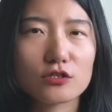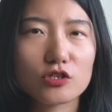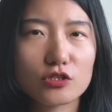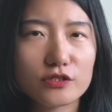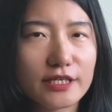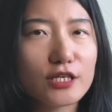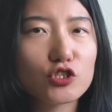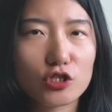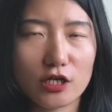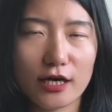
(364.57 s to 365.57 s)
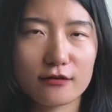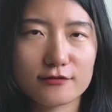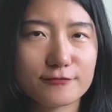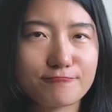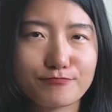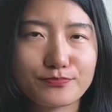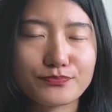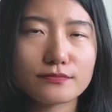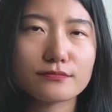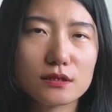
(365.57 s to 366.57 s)
是低质量的。
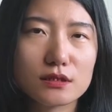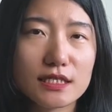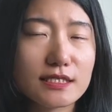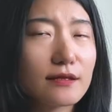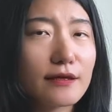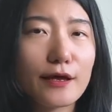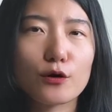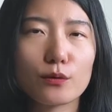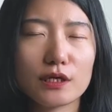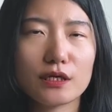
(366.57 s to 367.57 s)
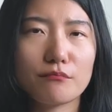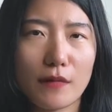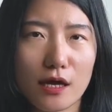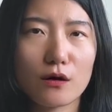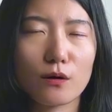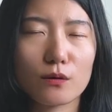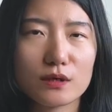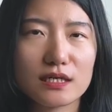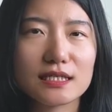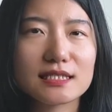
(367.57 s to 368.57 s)
这些内容里没有
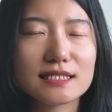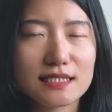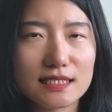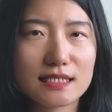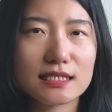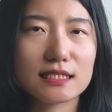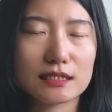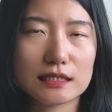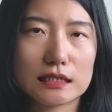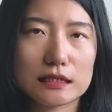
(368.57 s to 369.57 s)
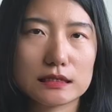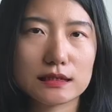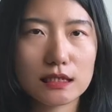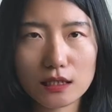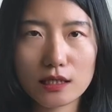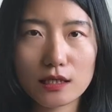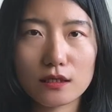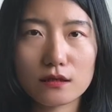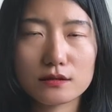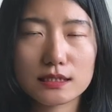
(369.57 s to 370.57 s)
自己的经
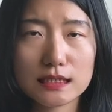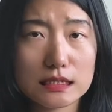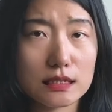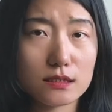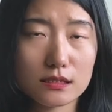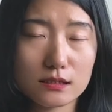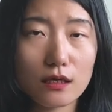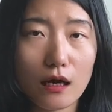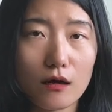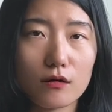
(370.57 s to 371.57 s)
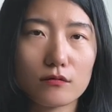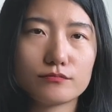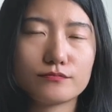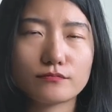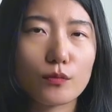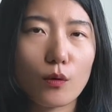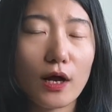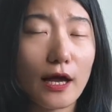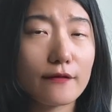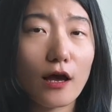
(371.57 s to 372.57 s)
历、自己的思考。我
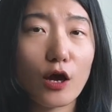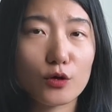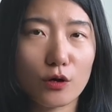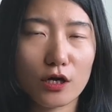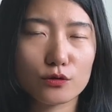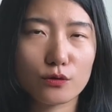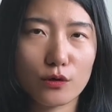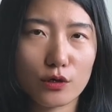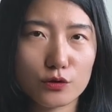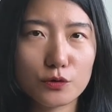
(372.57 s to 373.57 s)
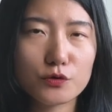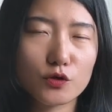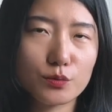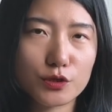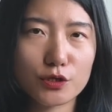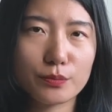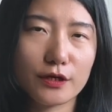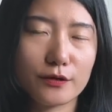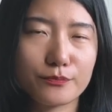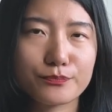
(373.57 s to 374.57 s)
看到有很多 YouTube 视
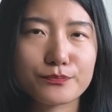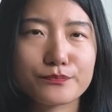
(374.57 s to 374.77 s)
频，